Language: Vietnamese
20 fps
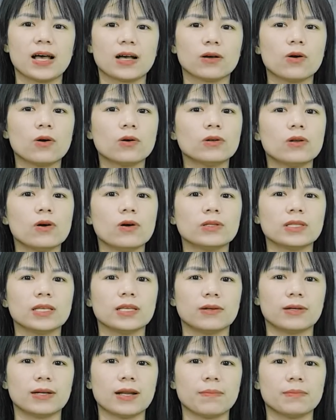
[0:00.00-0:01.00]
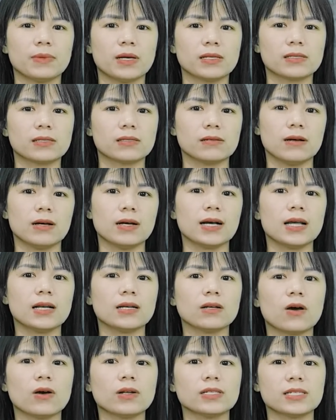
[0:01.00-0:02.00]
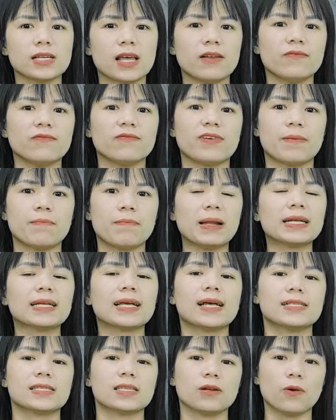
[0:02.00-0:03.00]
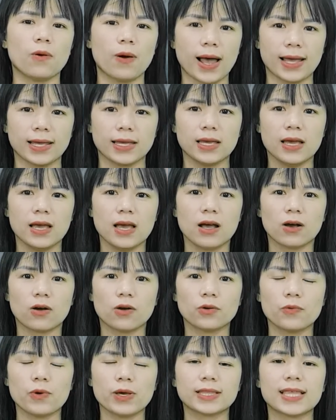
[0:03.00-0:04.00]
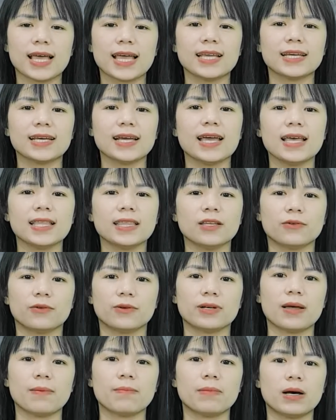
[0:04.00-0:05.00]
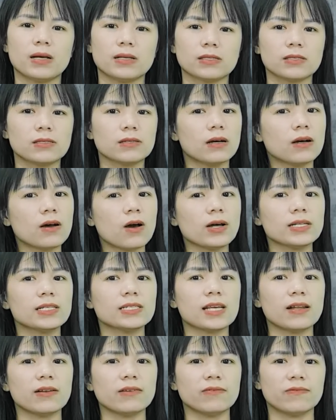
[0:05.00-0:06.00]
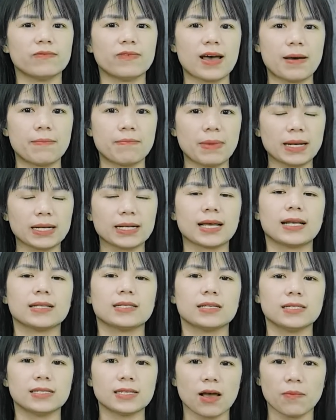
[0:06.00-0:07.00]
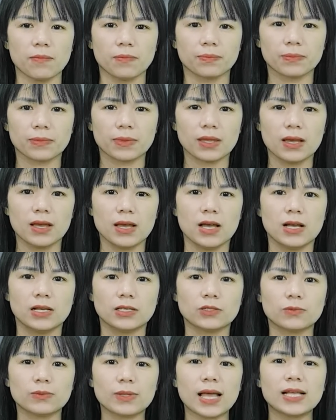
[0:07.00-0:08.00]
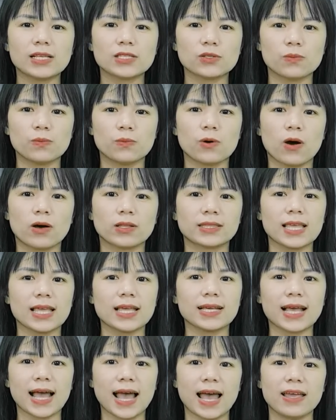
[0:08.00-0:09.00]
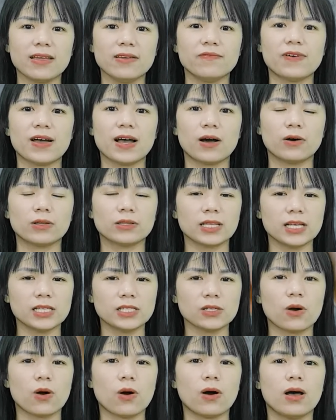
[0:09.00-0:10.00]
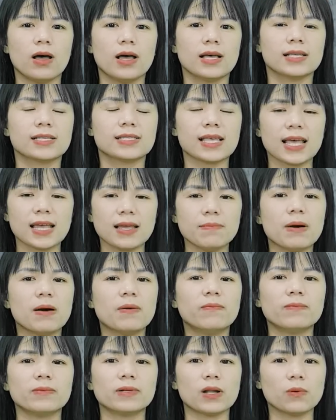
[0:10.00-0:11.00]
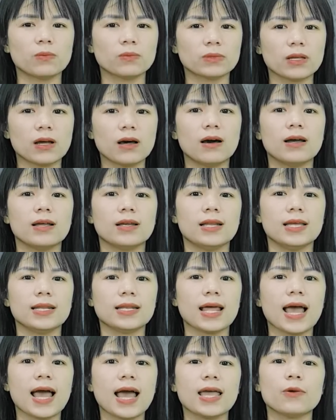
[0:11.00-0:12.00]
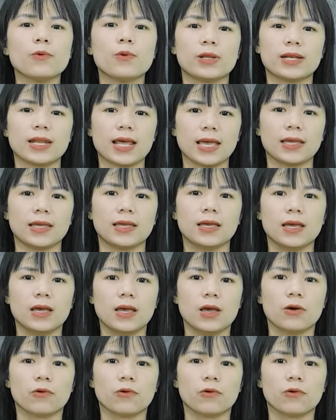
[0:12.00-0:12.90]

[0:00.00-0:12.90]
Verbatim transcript: và côn lôn thì nó nằm ở giữa gân gót chân và mắt cá chân ngoài còn huyệt thái khê thì nó nằm ở giữa gót chân và mắt cá chân trong chúng ta dùng ngón tay cái và ngón tay trỏ dây bấm đồng thời lên hai huyệt này